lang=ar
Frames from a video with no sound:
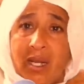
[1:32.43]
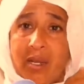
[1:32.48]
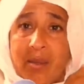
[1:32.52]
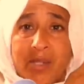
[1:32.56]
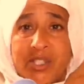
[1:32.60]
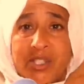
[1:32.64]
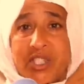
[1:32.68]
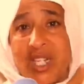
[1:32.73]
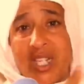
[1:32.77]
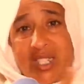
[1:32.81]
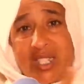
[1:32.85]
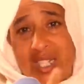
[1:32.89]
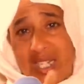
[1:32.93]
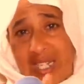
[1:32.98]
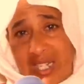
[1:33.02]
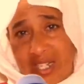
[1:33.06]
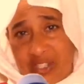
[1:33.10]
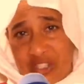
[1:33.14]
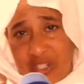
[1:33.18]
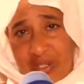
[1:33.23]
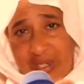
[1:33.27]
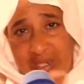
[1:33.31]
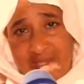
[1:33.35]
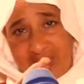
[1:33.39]
ماشي غادا
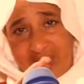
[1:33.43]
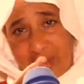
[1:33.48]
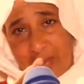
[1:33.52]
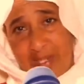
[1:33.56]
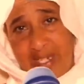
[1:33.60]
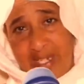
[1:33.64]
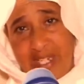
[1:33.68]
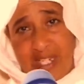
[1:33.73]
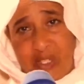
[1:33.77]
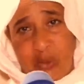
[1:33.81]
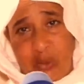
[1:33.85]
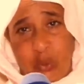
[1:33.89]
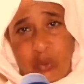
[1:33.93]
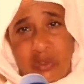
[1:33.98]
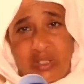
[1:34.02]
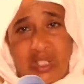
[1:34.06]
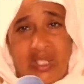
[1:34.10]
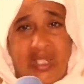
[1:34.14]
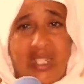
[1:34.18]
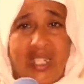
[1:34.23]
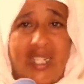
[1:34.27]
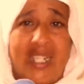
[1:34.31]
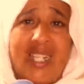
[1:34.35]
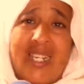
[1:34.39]
على حساب الحانوت
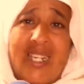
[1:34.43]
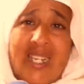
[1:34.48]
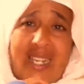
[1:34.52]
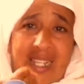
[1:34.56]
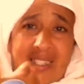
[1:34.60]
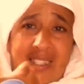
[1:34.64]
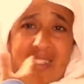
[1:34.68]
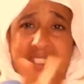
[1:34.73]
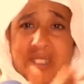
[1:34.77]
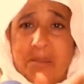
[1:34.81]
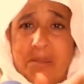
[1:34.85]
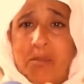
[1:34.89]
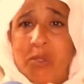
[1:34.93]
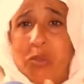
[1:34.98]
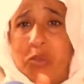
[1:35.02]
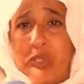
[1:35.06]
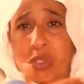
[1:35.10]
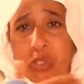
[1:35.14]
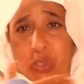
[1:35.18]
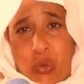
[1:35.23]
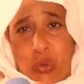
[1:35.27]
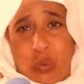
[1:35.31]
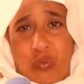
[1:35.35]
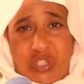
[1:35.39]
انا غير غادا تما باش
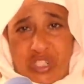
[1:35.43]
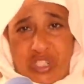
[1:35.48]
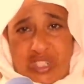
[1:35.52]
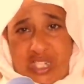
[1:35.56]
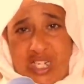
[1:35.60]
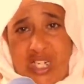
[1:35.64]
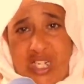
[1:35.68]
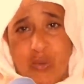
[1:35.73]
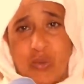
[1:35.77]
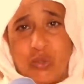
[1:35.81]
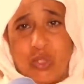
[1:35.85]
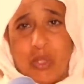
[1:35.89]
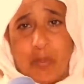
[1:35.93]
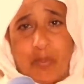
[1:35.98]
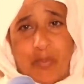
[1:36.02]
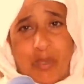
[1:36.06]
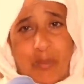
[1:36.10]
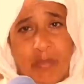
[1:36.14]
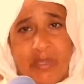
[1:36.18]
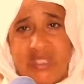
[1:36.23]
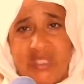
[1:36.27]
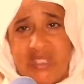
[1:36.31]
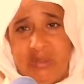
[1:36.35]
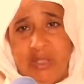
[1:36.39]
نشوف جيت الحانوت
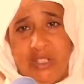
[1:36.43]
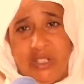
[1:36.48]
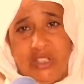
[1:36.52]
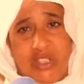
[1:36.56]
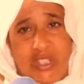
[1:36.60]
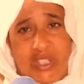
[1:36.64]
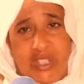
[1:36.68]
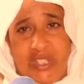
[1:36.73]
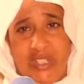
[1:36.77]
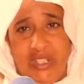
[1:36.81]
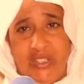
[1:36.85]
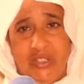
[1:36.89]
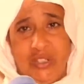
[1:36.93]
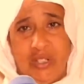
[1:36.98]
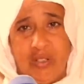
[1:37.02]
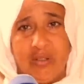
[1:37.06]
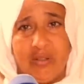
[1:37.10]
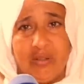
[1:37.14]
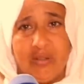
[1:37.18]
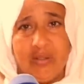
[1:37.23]
ربما نسمع شي حاجه